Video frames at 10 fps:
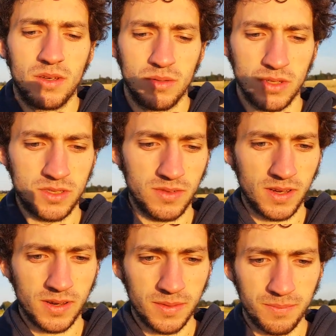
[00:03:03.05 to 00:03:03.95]
Und
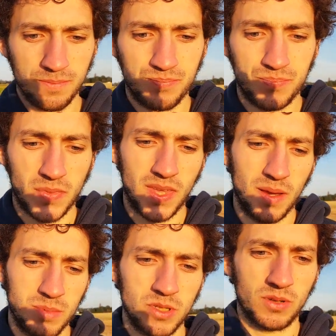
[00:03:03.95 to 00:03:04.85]
deswegen
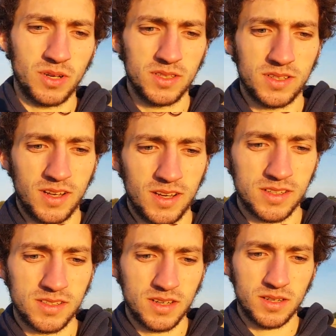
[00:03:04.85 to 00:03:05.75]
habe ich auch ganz klar
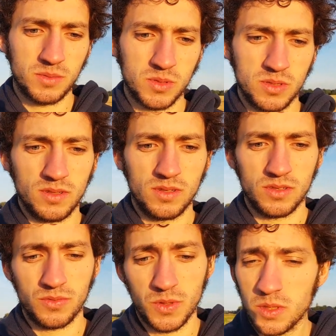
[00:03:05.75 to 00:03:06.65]
gesagt,
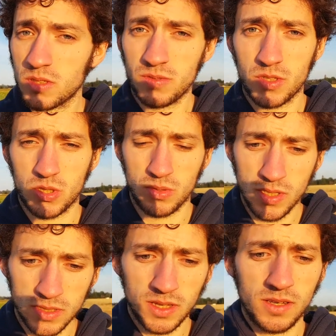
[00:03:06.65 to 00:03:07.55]
ich will, ich will
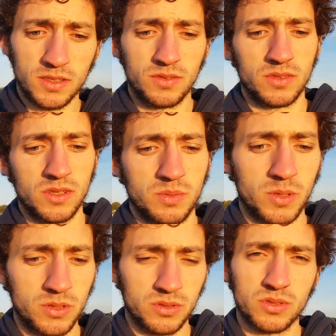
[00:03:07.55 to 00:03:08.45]
studieren gehen, ich will an die
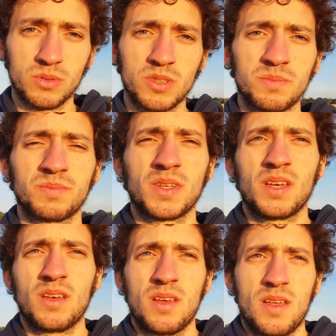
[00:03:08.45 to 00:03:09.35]
Sporthochschule.
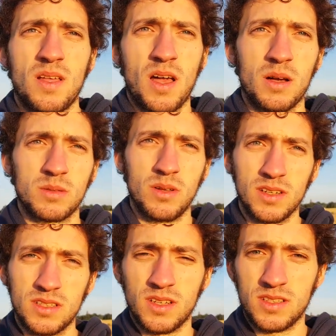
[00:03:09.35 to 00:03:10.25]
Aber
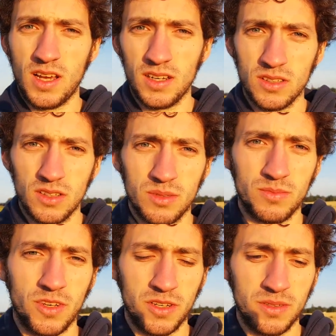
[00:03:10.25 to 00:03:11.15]
solange ich da nicht
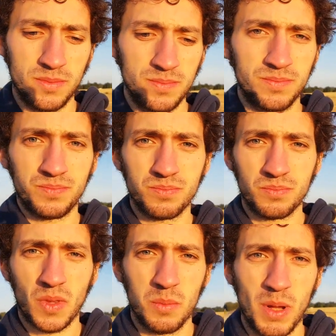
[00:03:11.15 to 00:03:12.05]
angenommen werde,
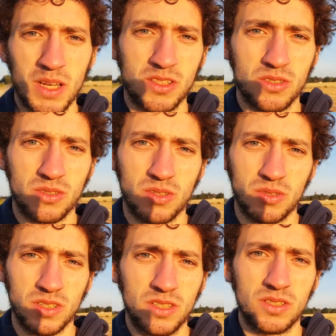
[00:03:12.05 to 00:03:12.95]
mache ich sonst auch
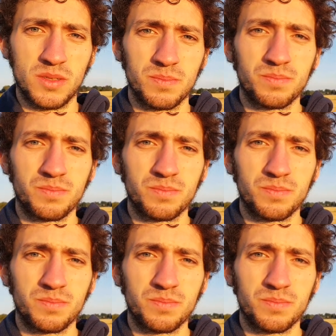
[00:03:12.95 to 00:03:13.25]
nichts.